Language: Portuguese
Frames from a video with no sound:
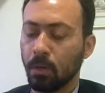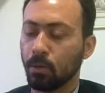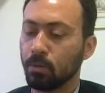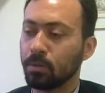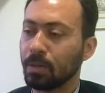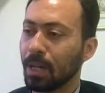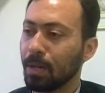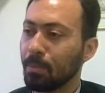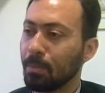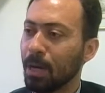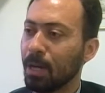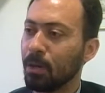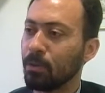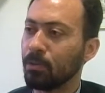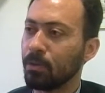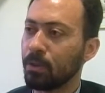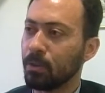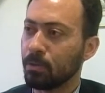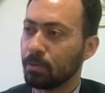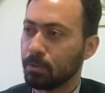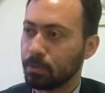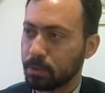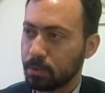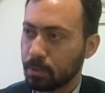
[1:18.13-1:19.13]
O trabalho
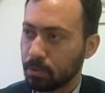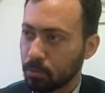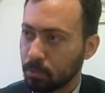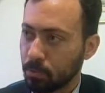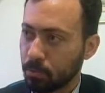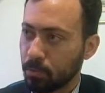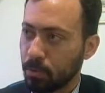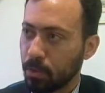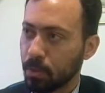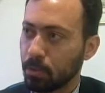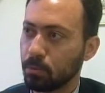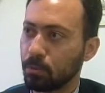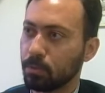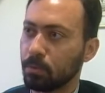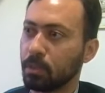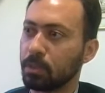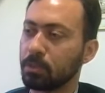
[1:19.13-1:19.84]
vem sendo feito,